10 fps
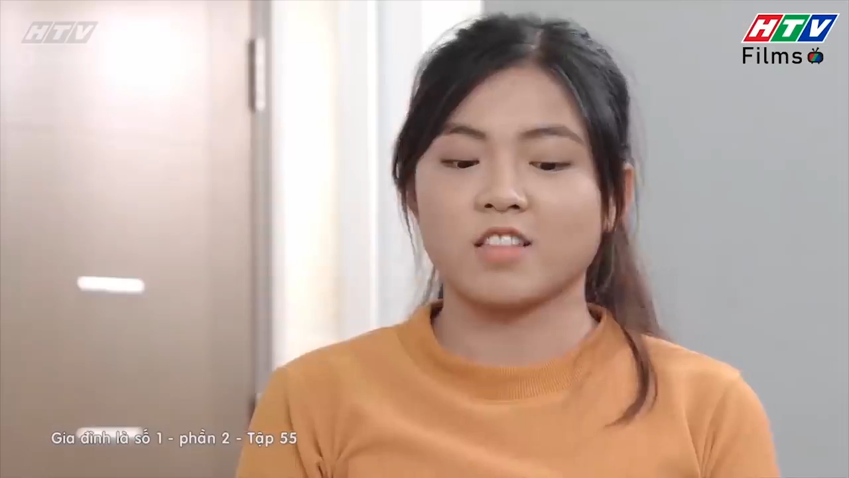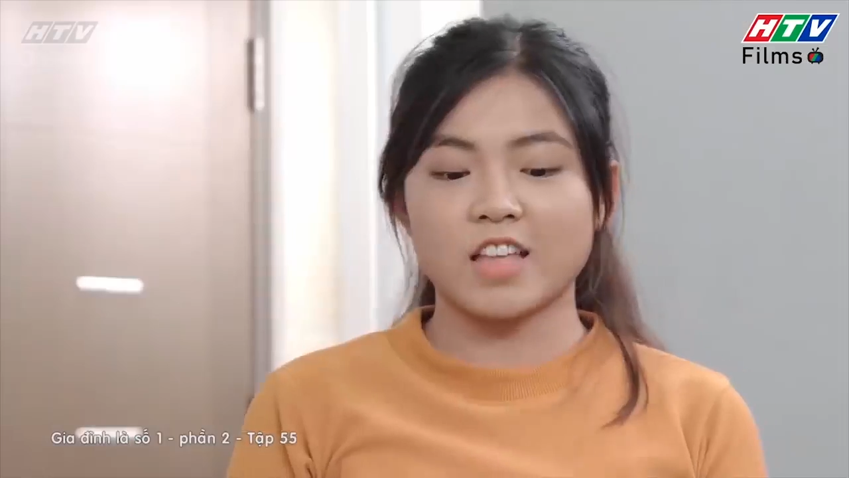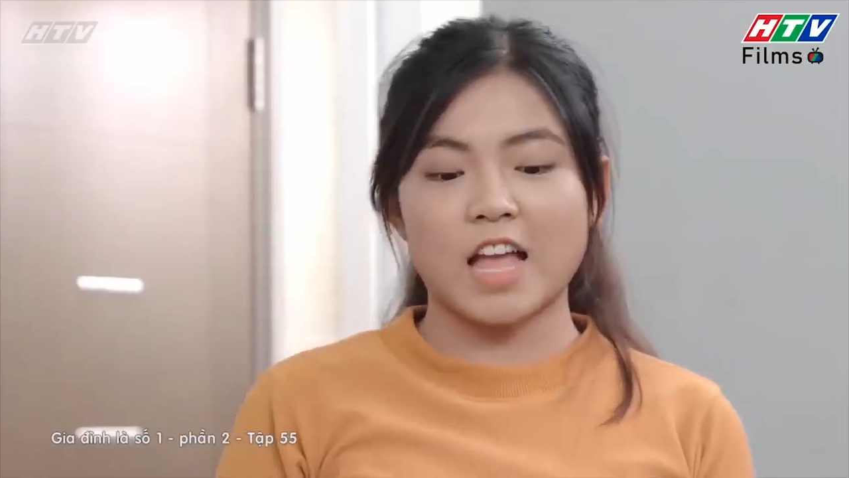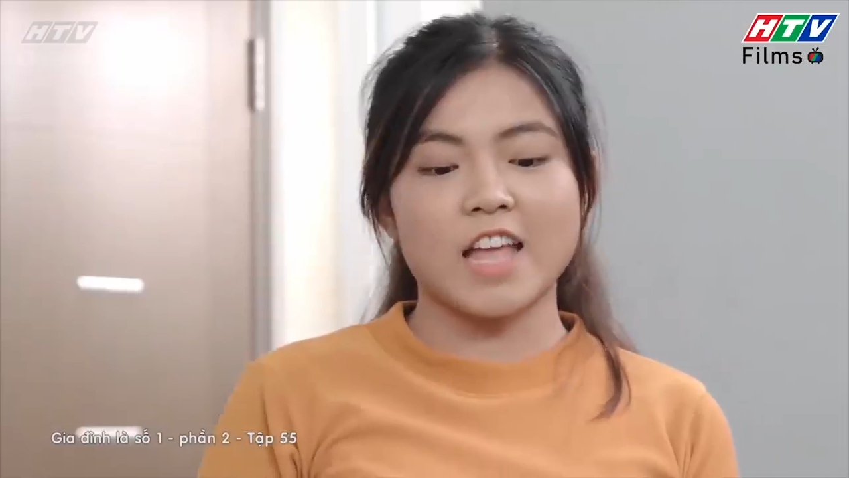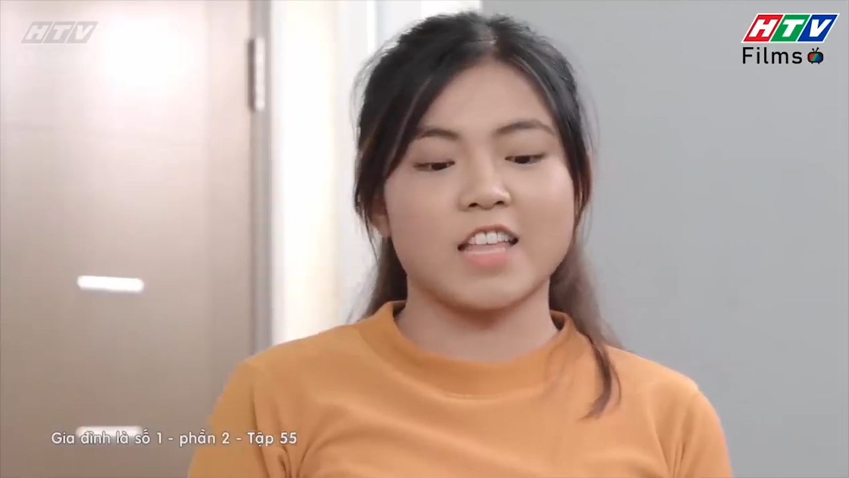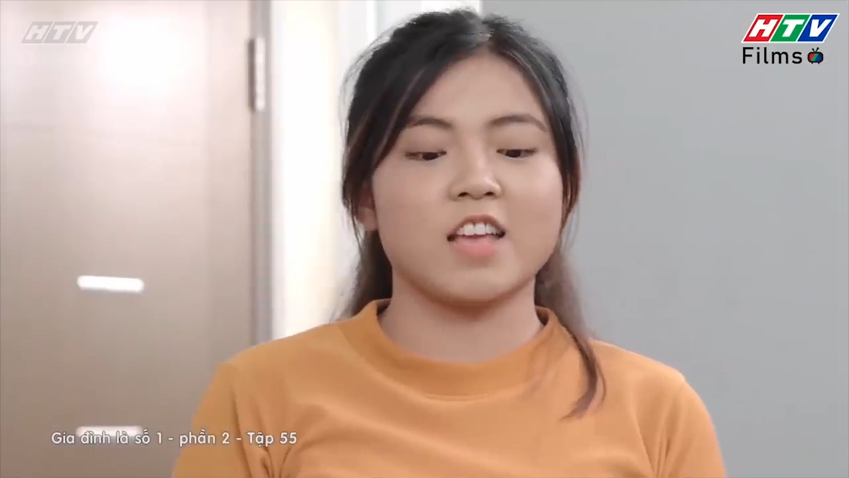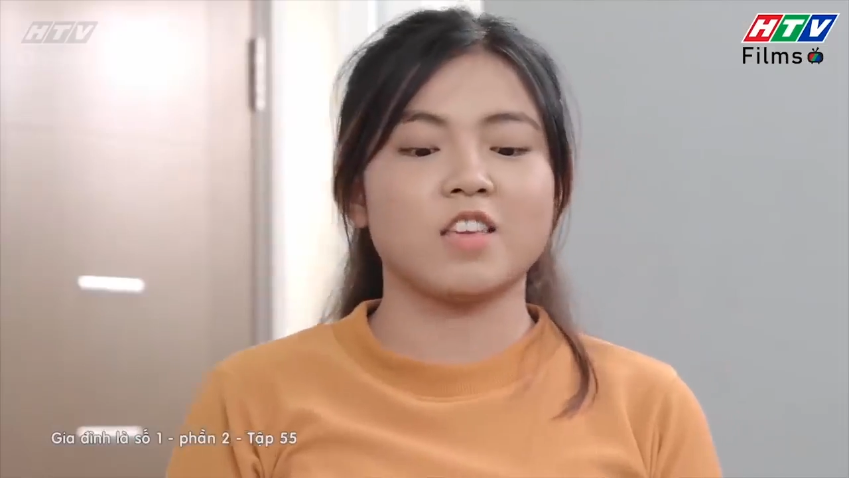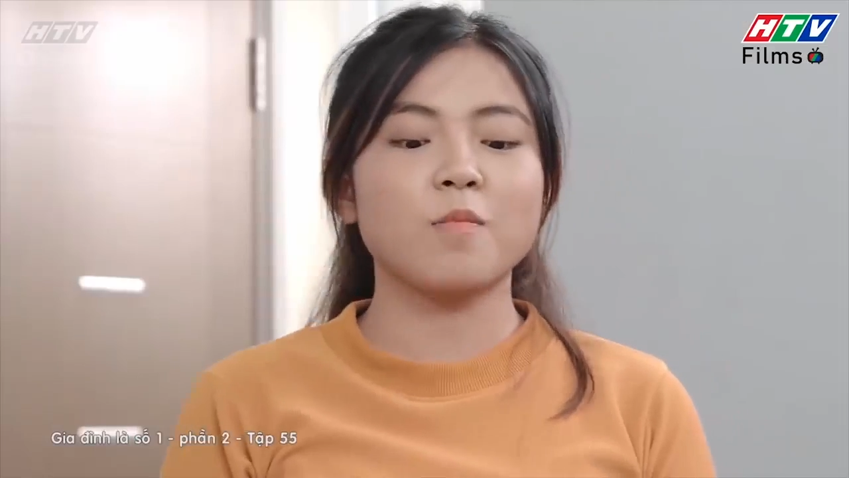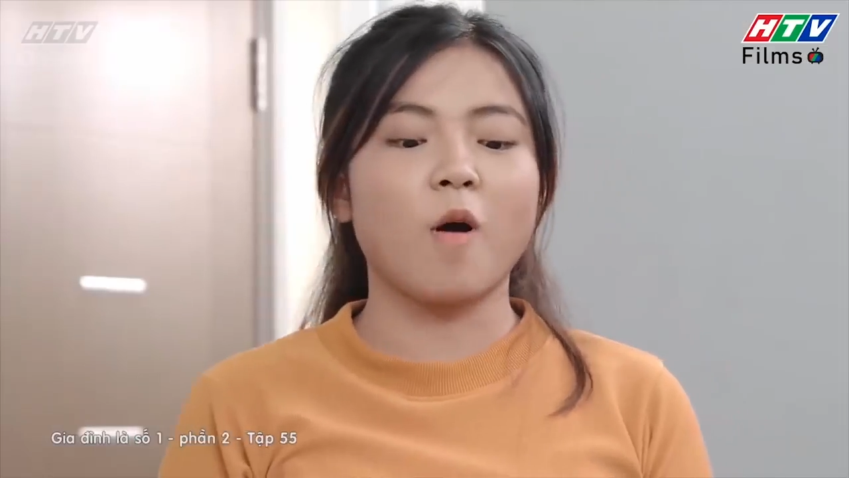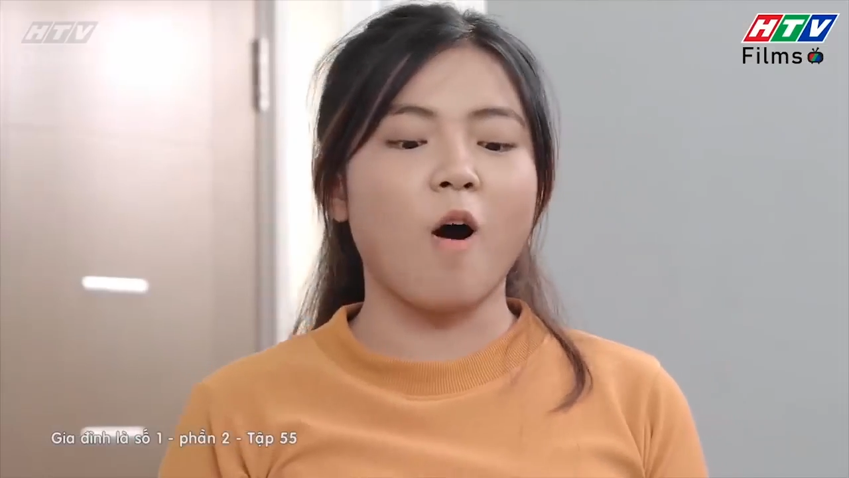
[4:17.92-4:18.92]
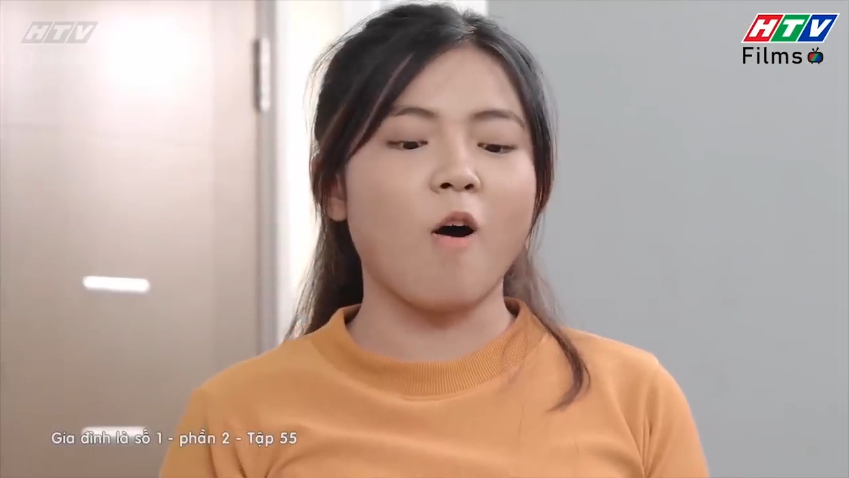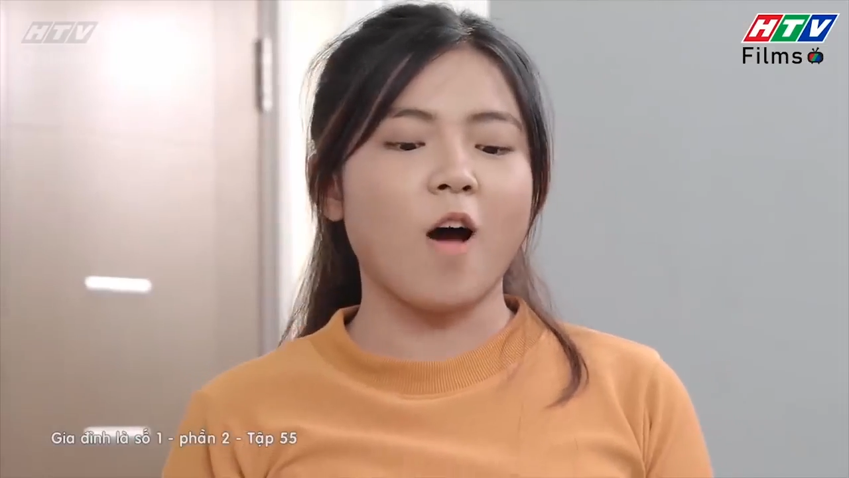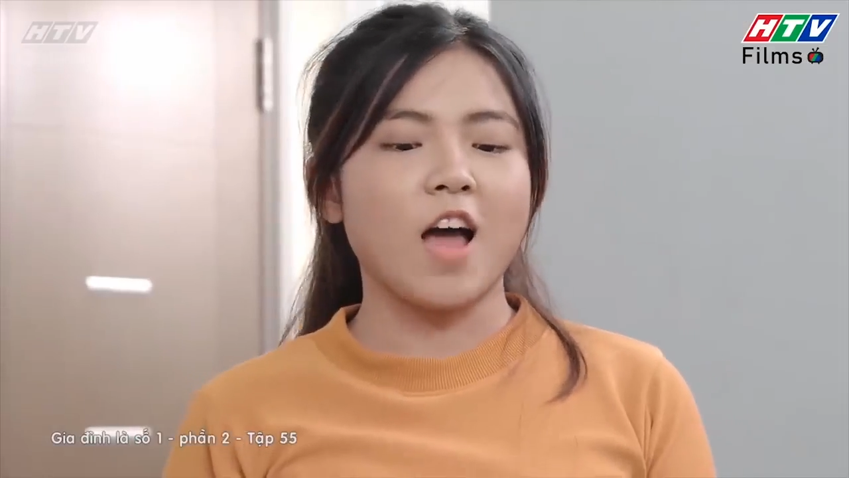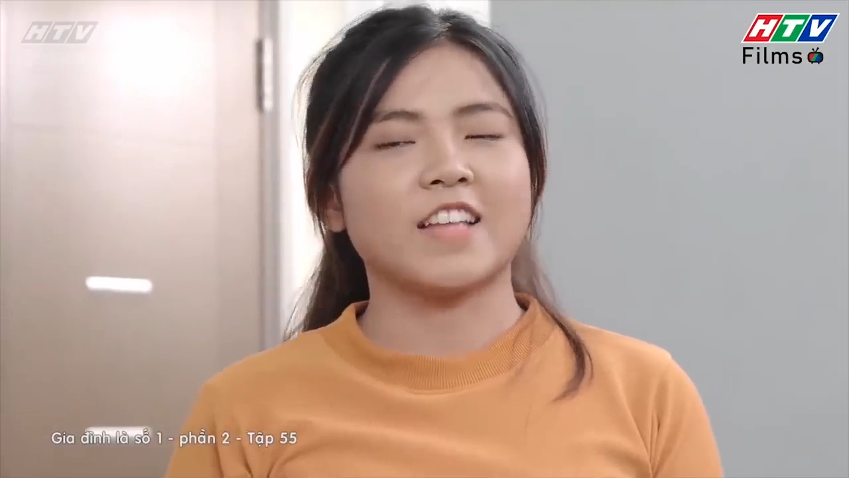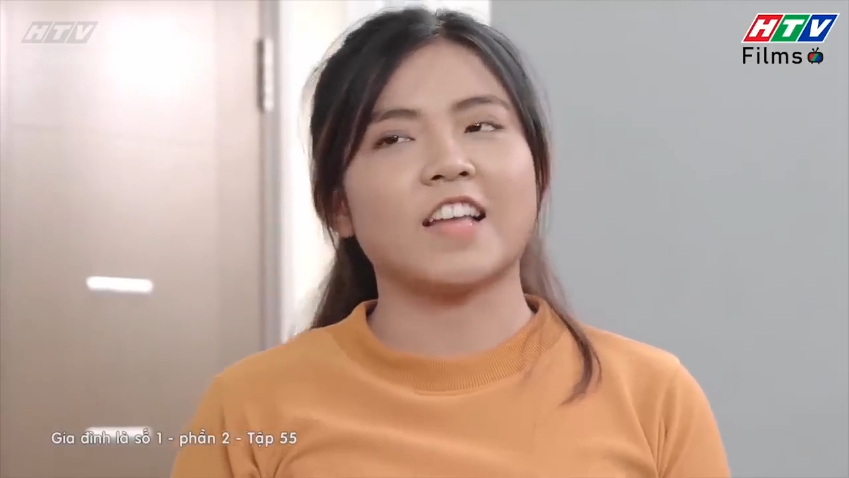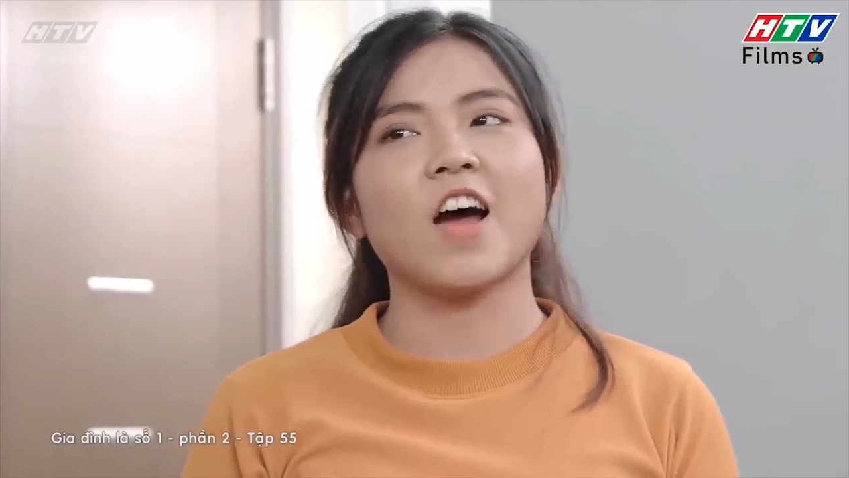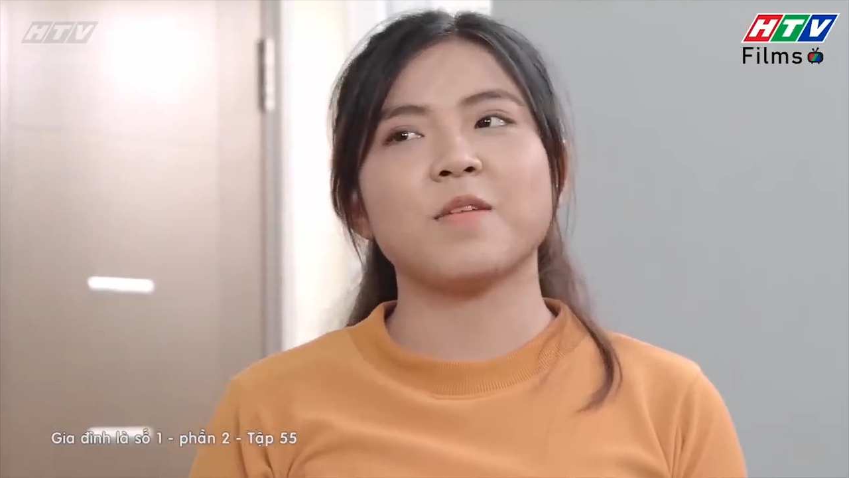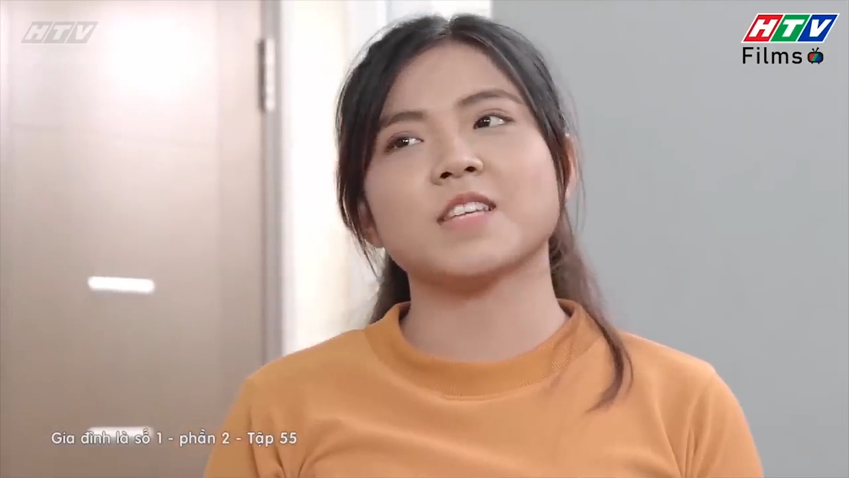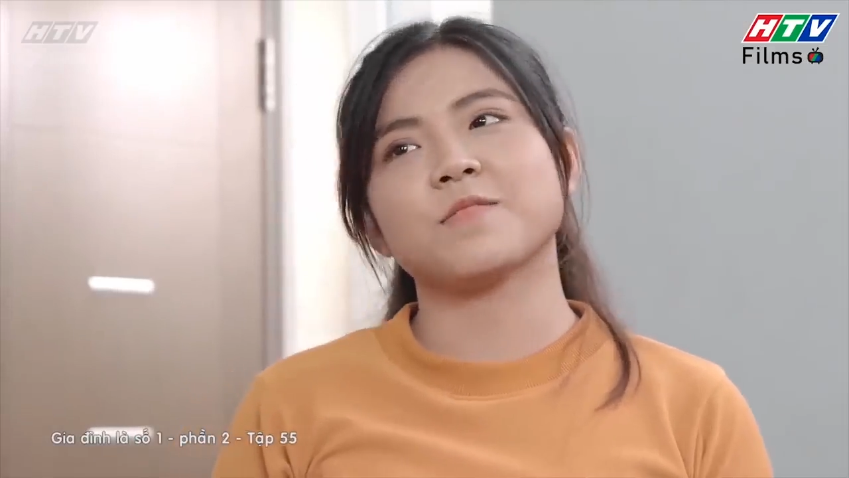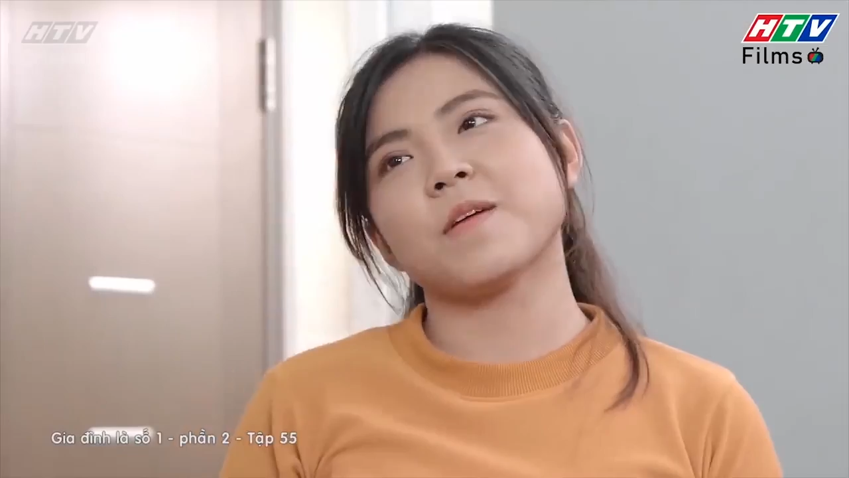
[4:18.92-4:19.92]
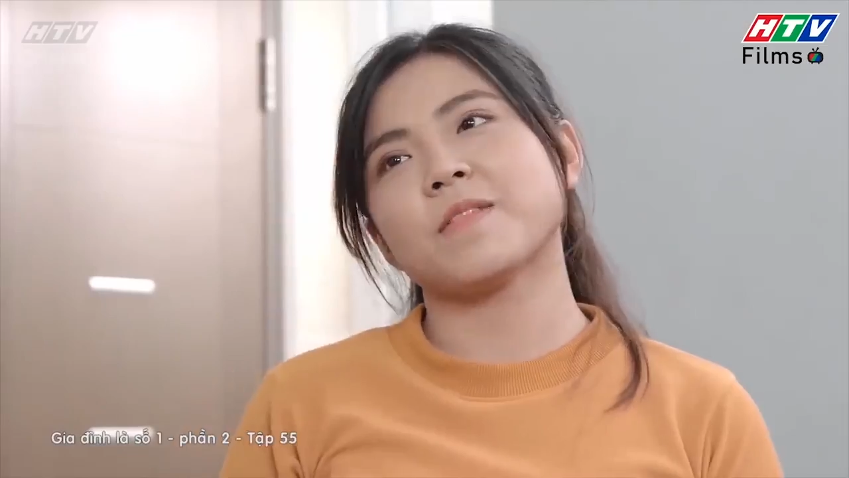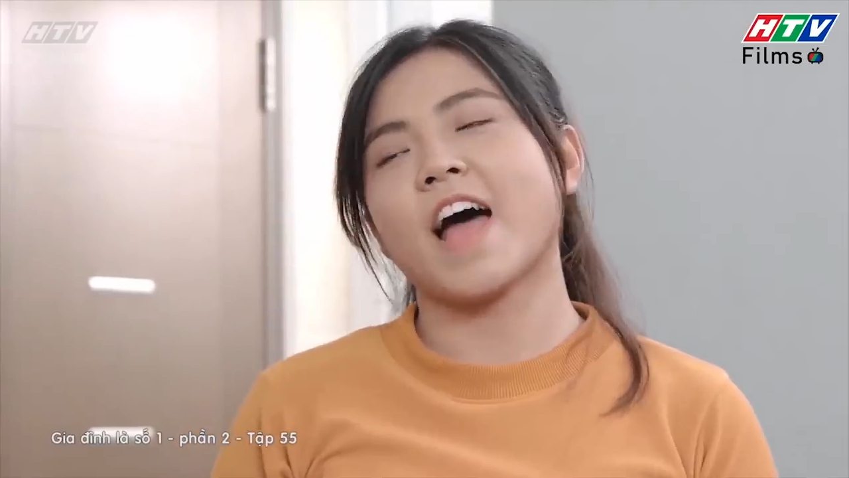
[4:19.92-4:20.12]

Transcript: Thì thầy thiệt chứ bộ thôi em xin phép